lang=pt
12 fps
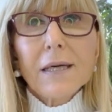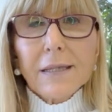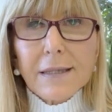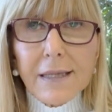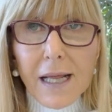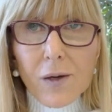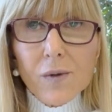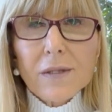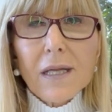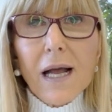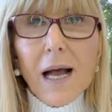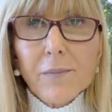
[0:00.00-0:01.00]
Deus
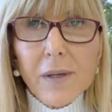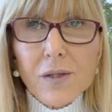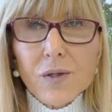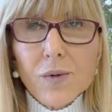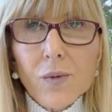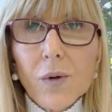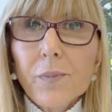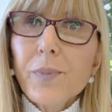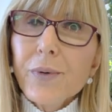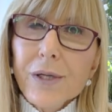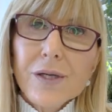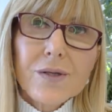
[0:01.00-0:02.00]
abençoou,
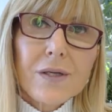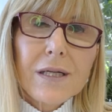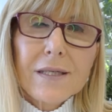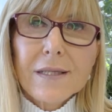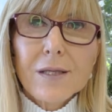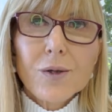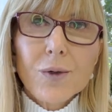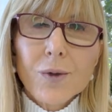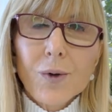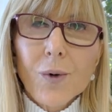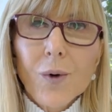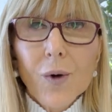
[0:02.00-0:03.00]
por isso ele se
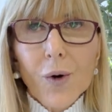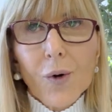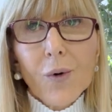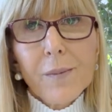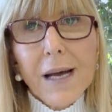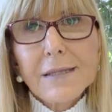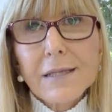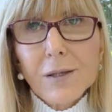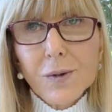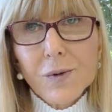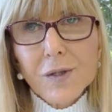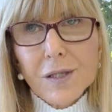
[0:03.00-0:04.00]
tornou o mais
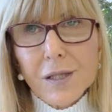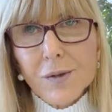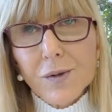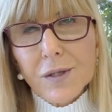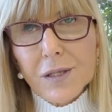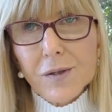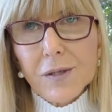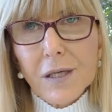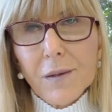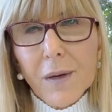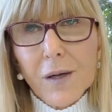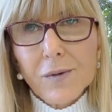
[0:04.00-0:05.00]
ilustre dos seus
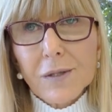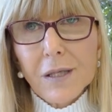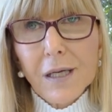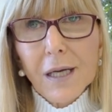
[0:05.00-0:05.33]
irmãos.